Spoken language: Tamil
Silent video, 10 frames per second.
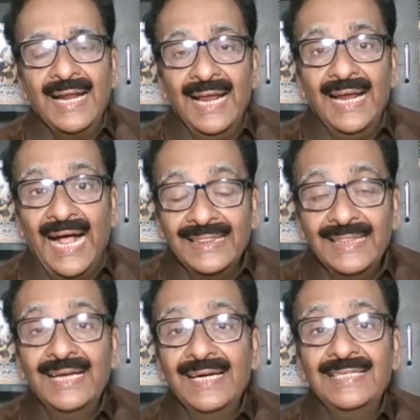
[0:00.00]
ஆனால்
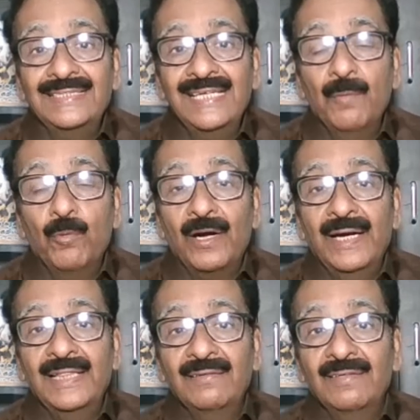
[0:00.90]
அந்த நிகழ்ச்சியை
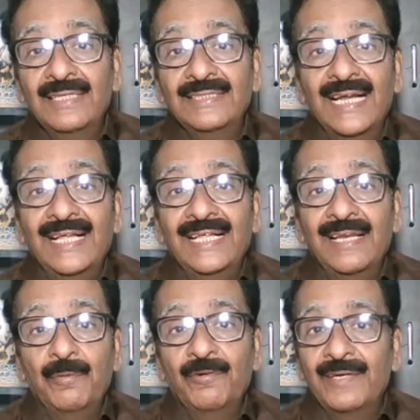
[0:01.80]
புறக்கணித்து விட்டு சென்னை
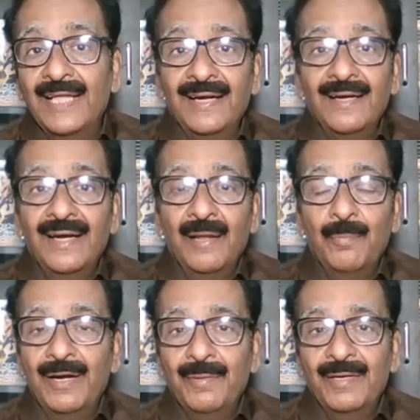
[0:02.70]
திரும்பிவிட்டார்
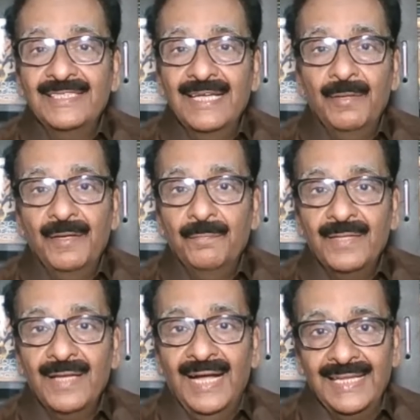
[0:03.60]
எடப்பாடி பழனிசாமி
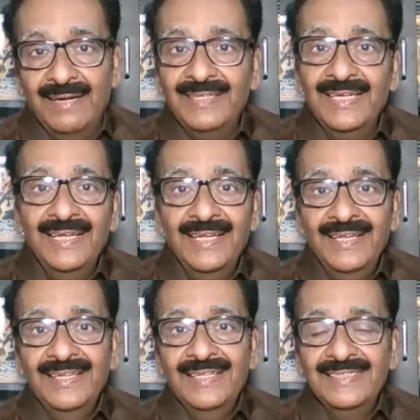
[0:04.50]
அதாவது
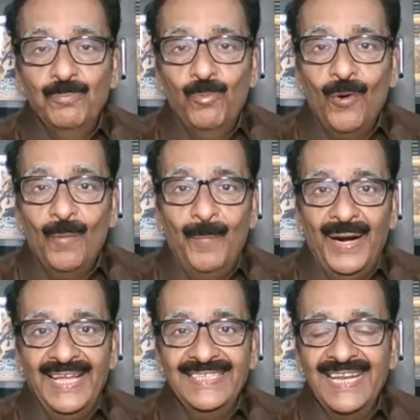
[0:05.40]

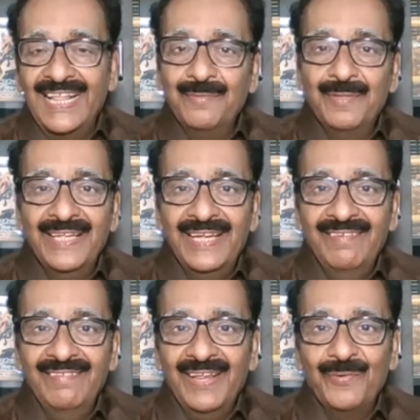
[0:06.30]
பழைய ஜனாதிபதிக்கு
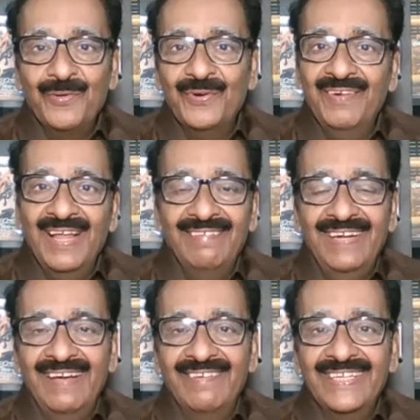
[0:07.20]
விடை கொடுக்கும்
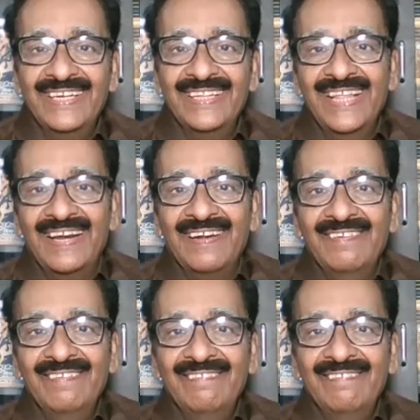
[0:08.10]
விழாவிலே அவர் இருந்தார்